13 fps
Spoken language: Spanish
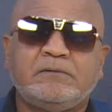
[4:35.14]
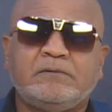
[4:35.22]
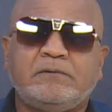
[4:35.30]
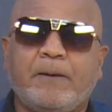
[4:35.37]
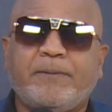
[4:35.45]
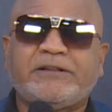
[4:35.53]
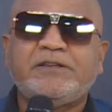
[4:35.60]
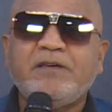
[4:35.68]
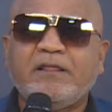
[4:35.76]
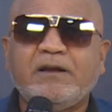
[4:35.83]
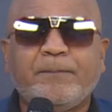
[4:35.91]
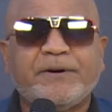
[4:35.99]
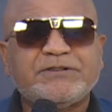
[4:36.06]
La pastilla
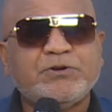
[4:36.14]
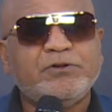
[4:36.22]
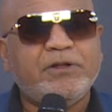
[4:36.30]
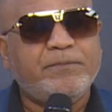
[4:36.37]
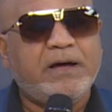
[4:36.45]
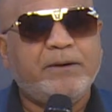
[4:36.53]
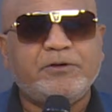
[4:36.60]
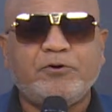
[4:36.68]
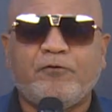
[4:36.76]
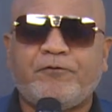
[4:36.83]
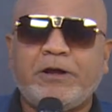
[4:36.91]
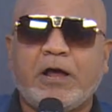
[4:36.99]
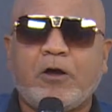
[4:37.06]
de la presión de mami, yo
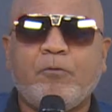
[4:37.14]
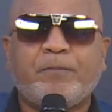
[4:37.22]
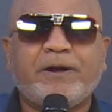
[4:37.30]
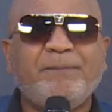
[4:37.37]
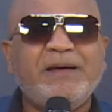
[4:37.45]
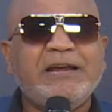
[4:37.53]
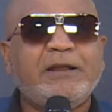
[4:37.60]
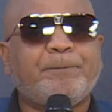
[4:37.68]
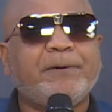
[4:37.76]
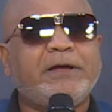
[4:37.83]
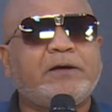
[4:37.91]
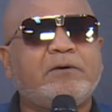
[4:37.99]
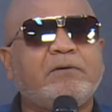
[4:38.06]
fui y la compré mil y
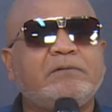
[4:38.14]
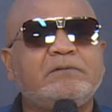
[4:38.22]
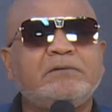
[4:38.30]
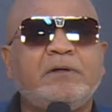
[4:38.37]
pico.